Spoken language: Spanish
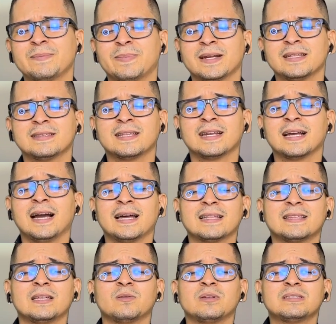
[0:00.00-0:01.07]
para
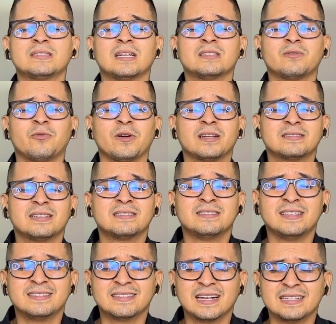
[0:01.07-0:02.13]
entregarte nuestras fuerzas
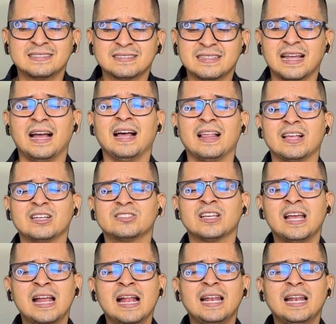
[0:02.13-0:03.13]
desgastadas,